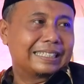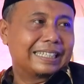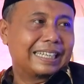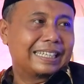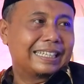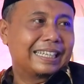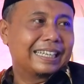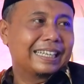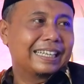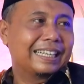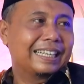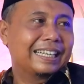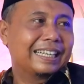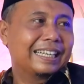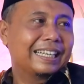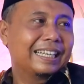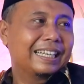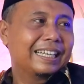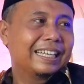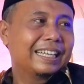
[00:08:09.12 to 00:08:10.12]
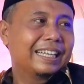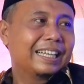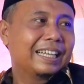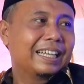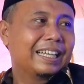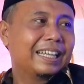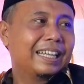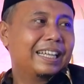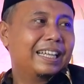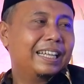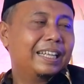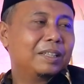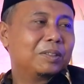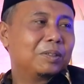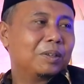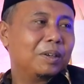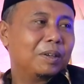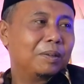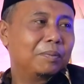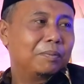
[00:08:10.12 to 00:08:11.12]
saya mencium
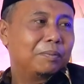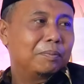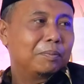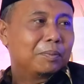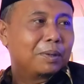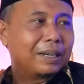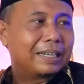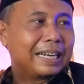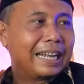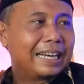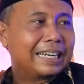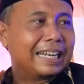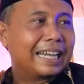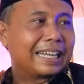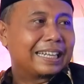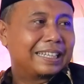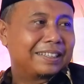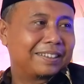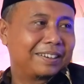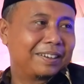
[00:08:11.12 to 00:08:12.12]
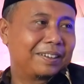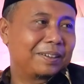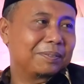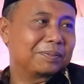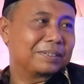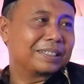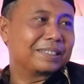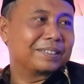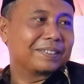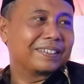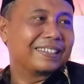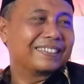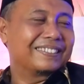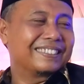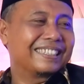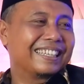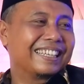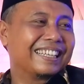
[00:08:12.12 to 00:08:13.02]
itu loh buah dada gitu loh apa itu oh,